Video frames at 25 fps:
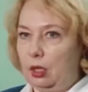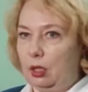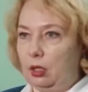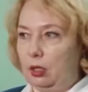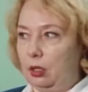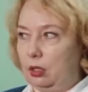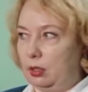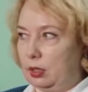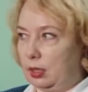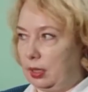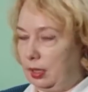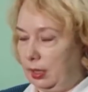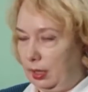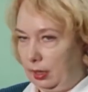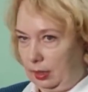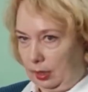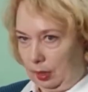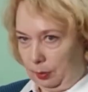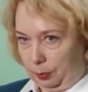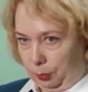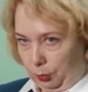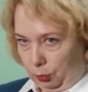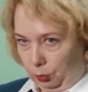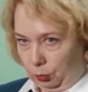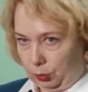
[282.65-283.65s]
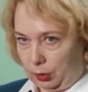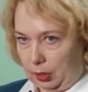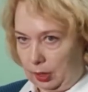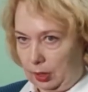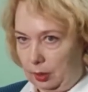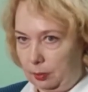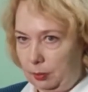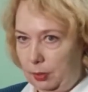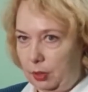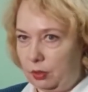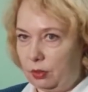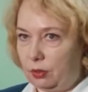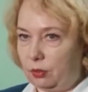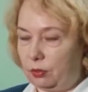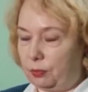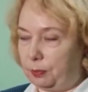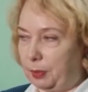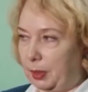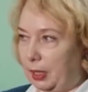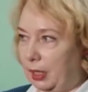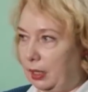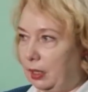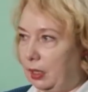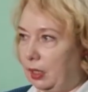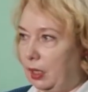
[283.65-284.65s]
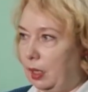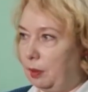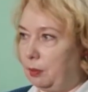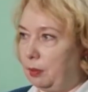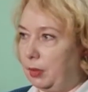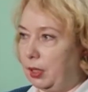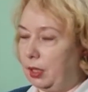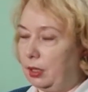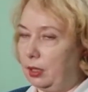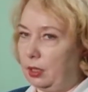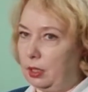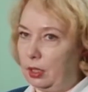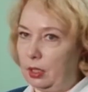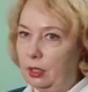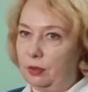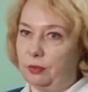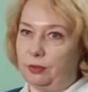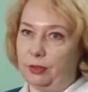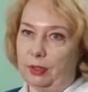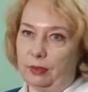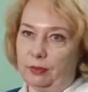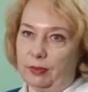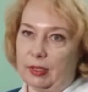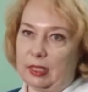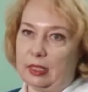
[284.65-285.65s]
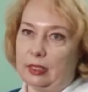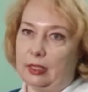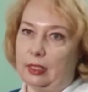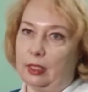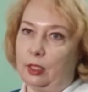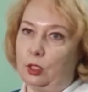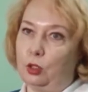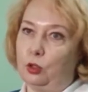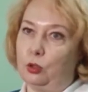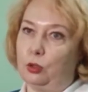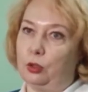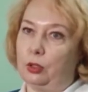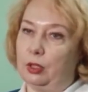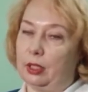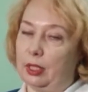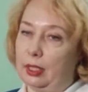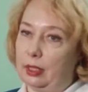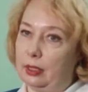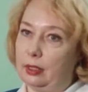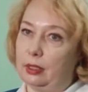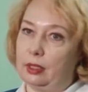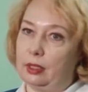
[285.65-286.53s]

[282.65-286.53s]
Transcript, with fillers: э, за компьютером в программе и вывести ее на